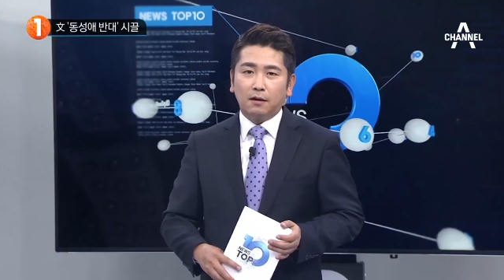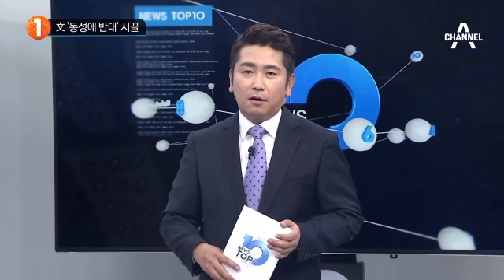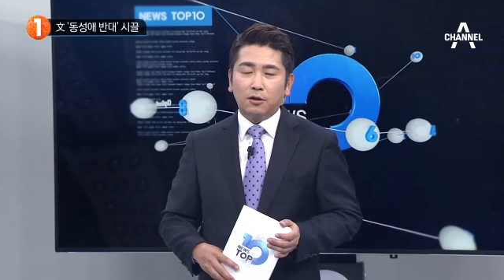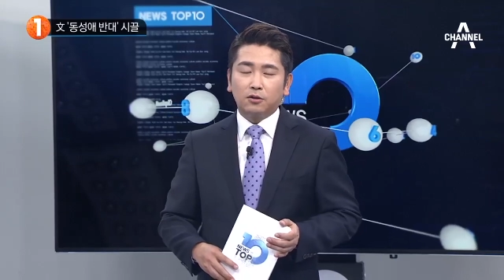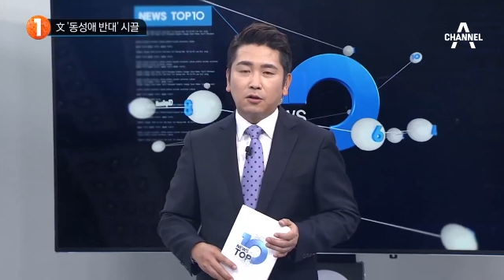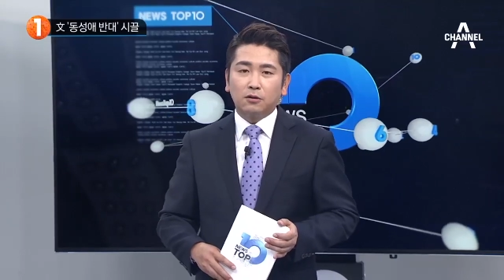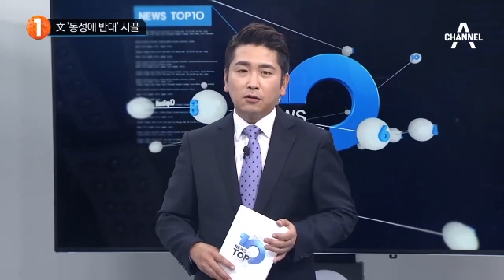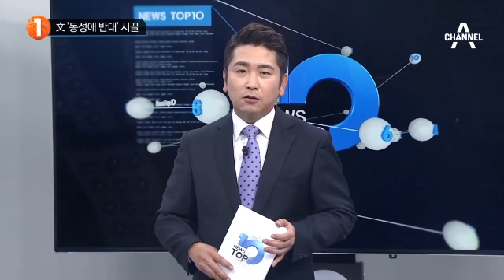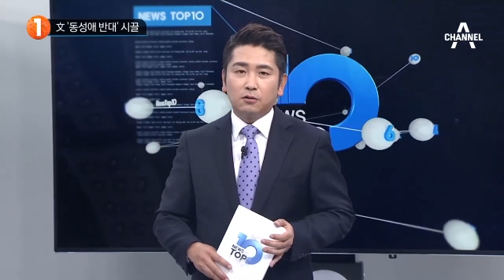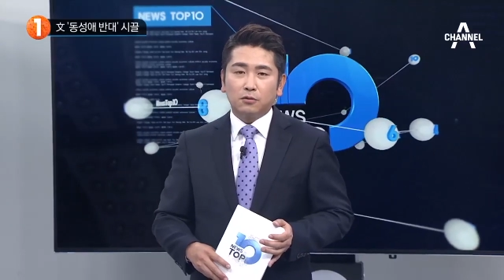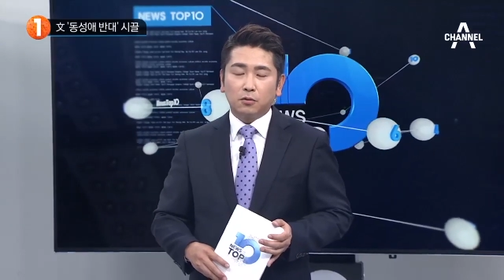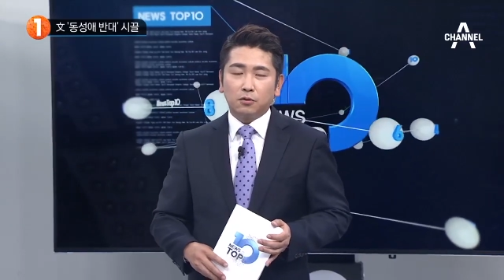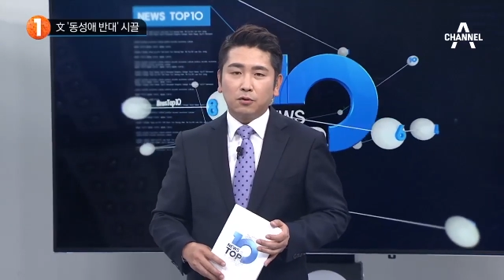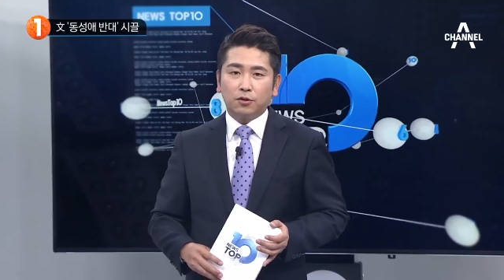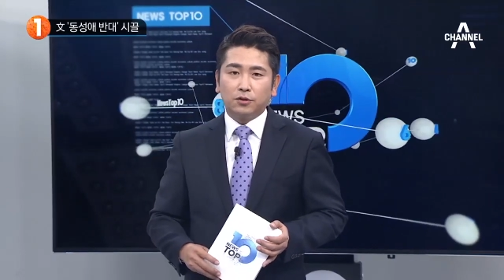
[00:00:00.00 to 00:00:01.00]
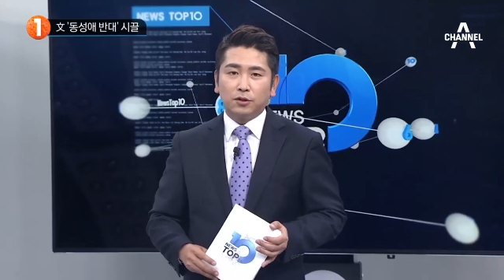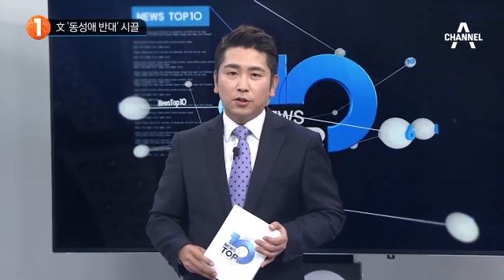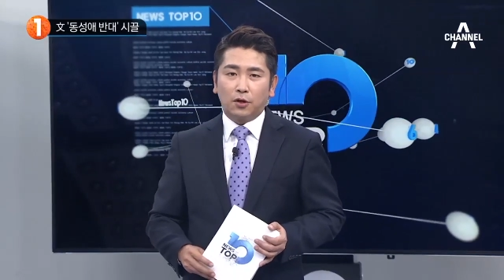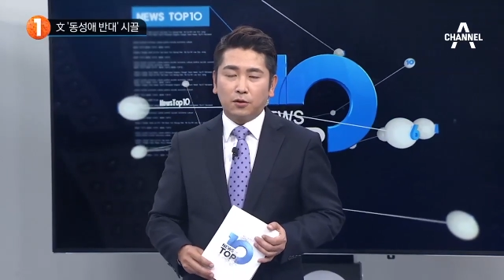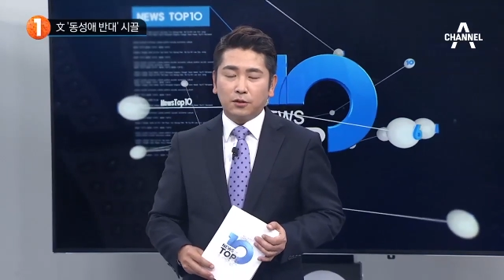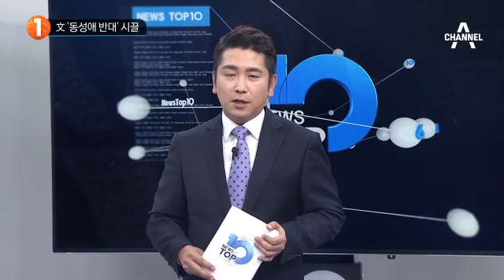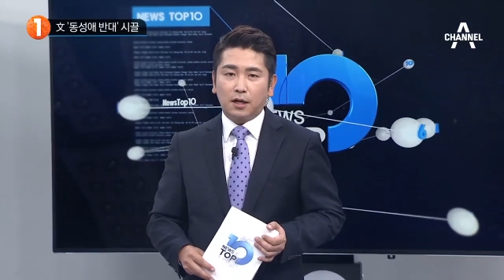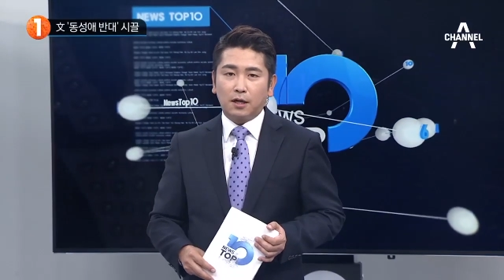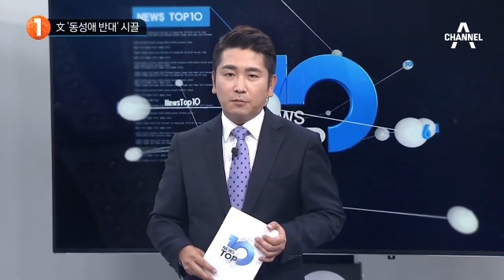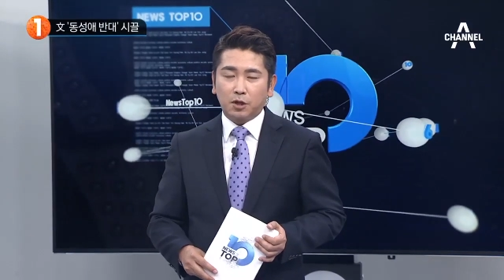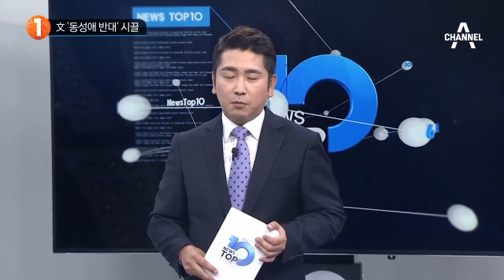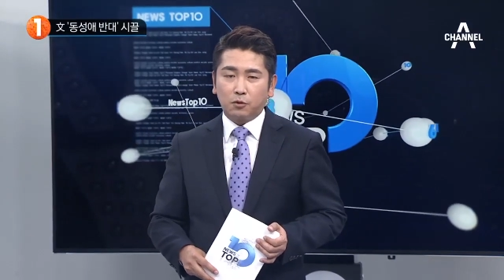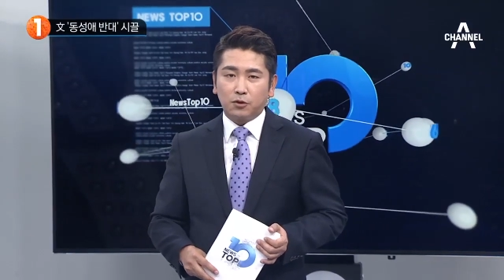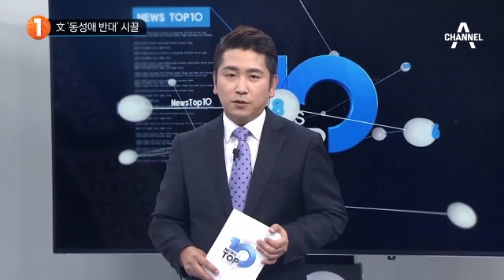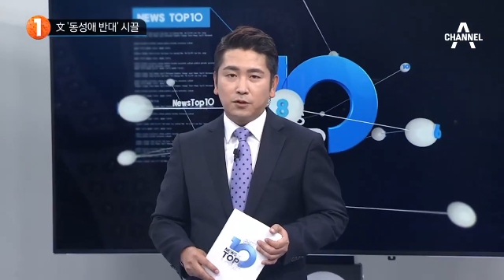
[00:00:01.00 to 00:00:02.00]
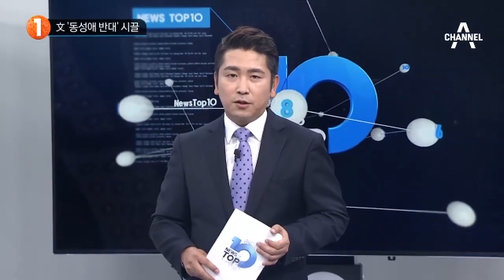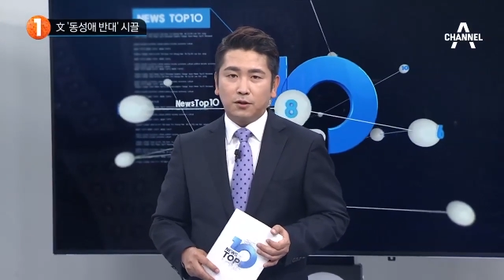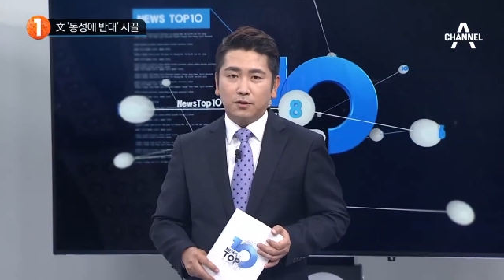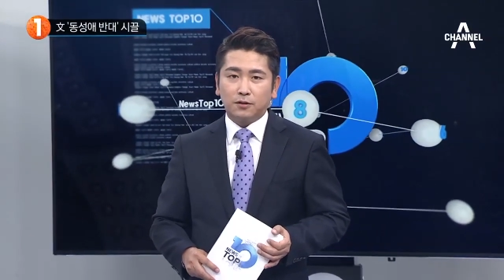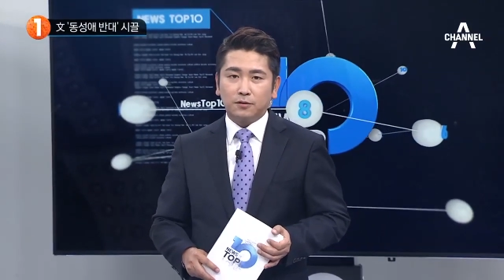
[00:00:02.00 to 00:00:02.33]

어떤 소동이었는지 영상 함께 보시죠.